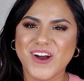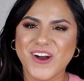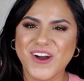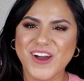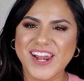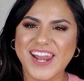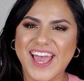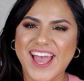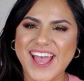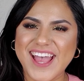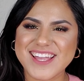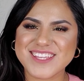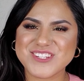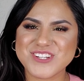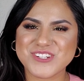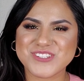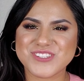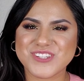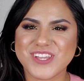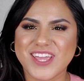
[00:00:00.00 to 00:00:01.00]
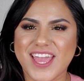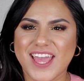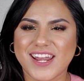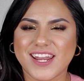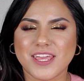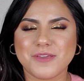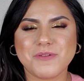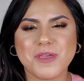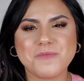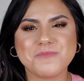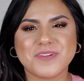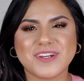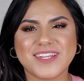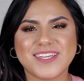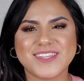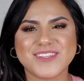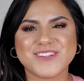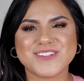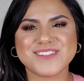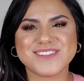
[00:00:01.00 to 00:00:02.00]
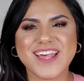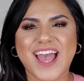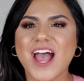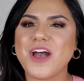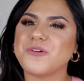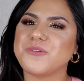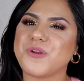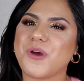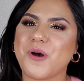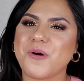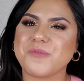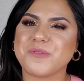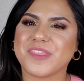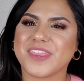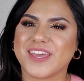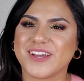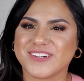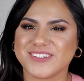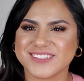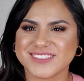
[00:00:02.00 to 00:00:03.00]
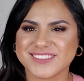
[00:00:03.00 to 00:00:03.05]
Hola, yo soy Ana y bienvenidos a un nuevo video.